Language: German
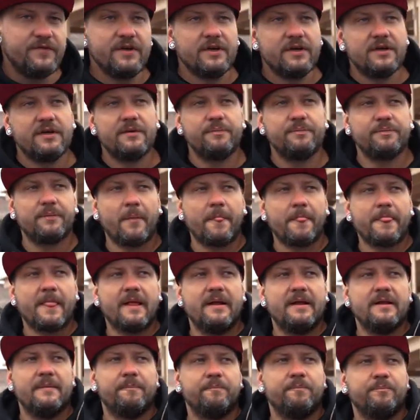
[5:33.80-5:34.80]
wir
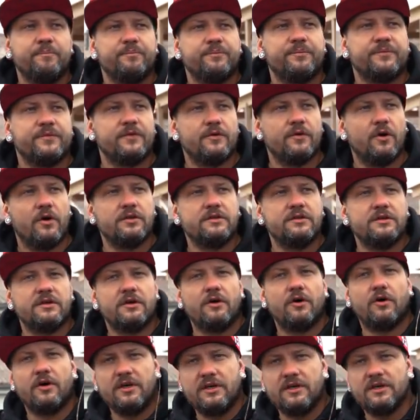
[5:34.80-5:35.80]
noch eine
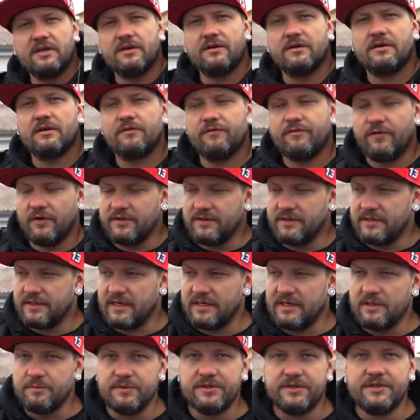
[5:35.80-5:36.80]
Rolle von
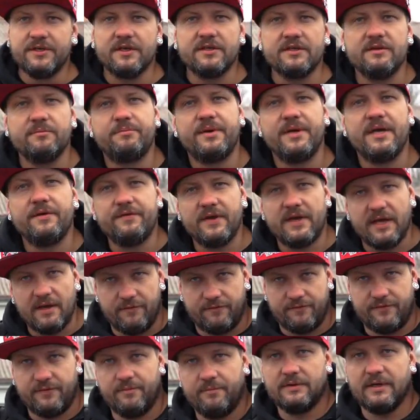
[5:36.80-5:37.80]
der limitierten
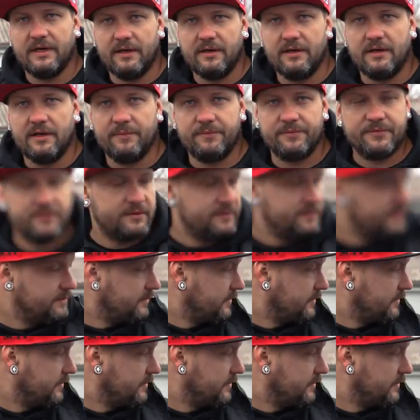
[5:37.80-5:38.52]
PWF da gehabt.